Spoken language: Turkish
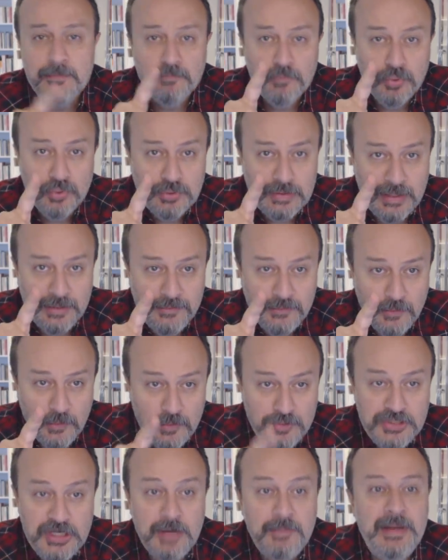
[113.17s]
buradan
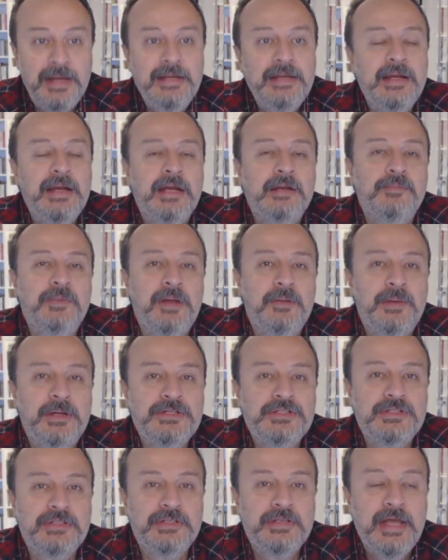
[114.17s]
önce haberler akmaya
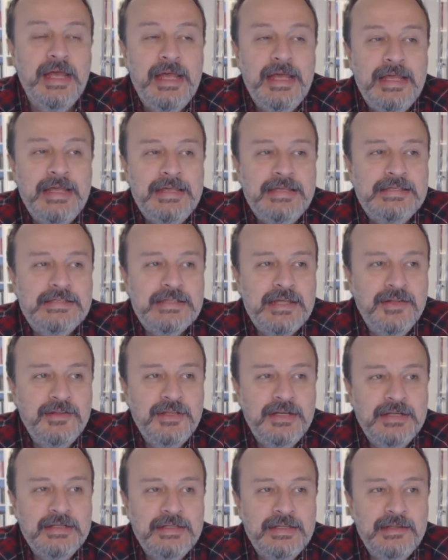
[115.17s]
başladı.
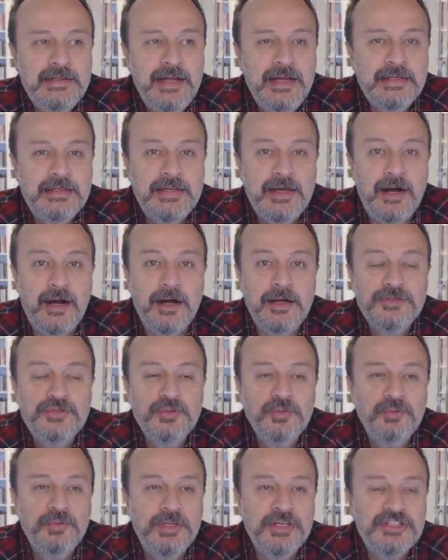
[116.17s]
İnsanlar dediler ki
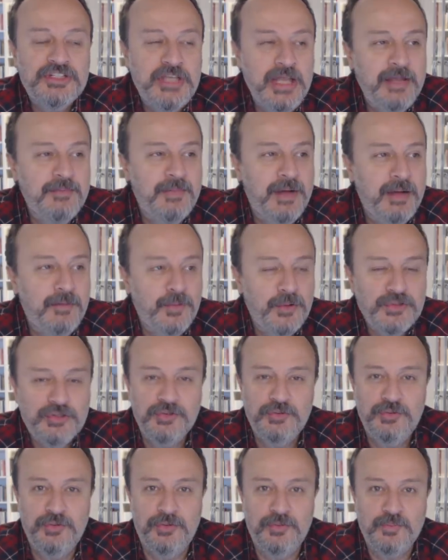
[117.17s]
Acun'la Şeyma
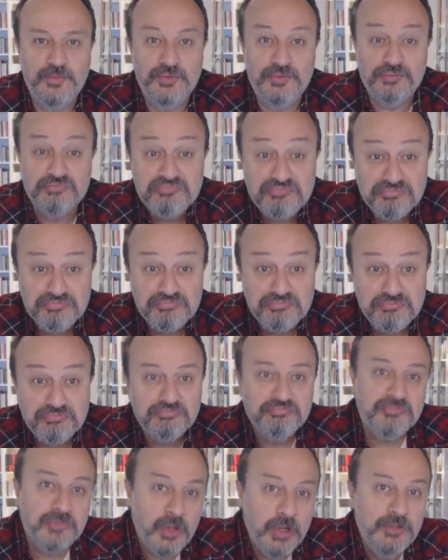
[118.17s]
boşanıyormuş.
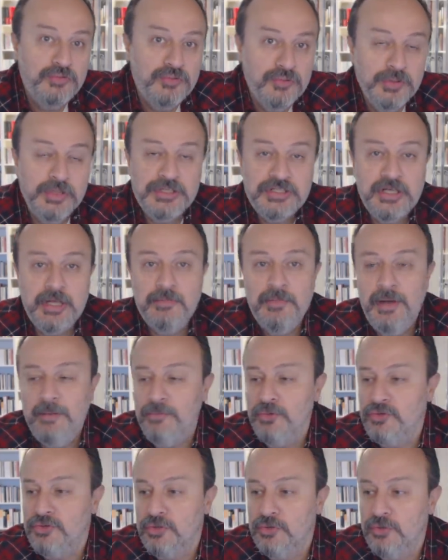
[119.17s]
Acun'la
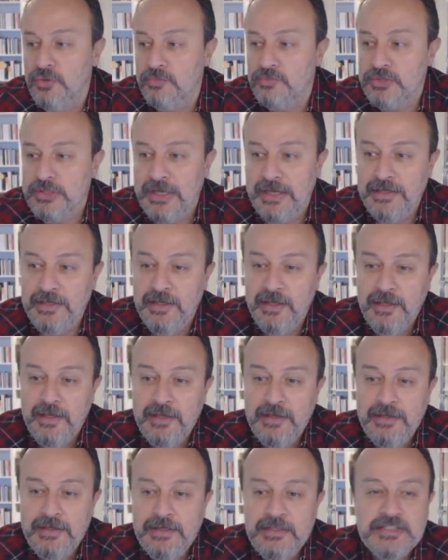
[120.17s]
Şeyma boşanıyormuş. Yani
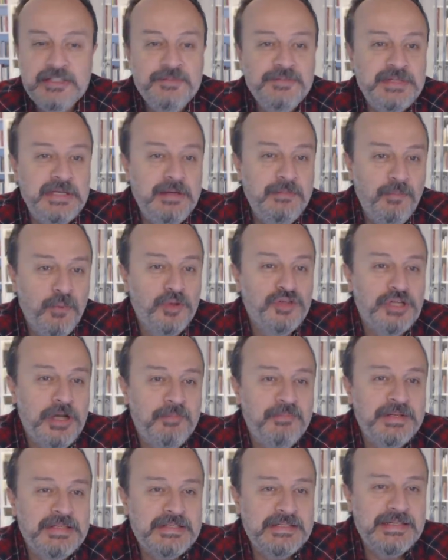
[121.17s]
hiç kimsenin
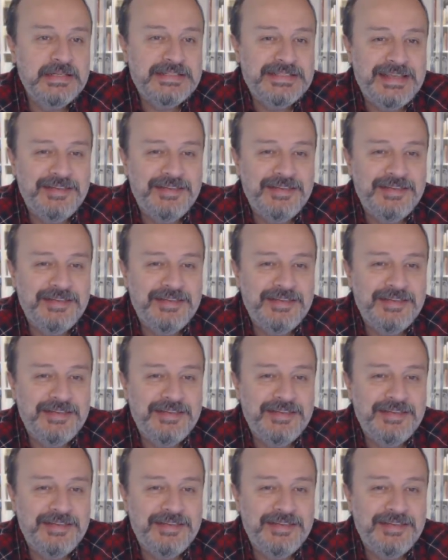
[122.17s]
boşanmasına